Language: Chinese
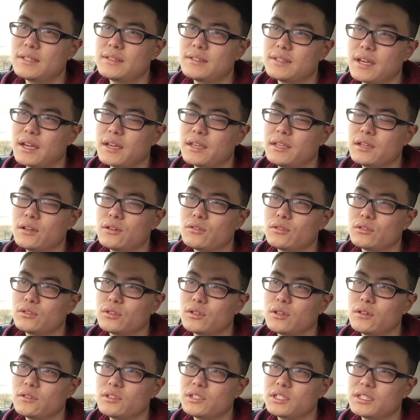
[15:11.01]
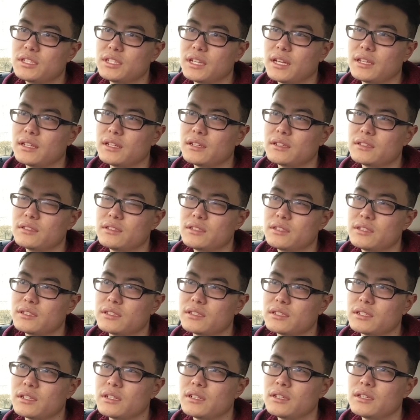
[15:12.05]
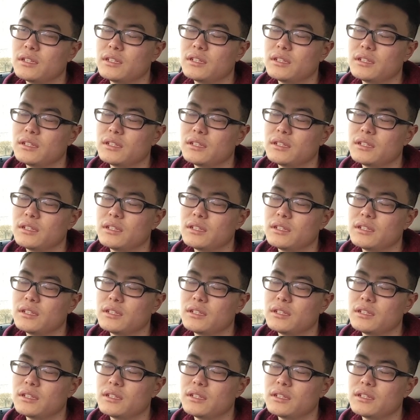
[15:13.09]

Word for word: 在英国脱欧之前呢，其实，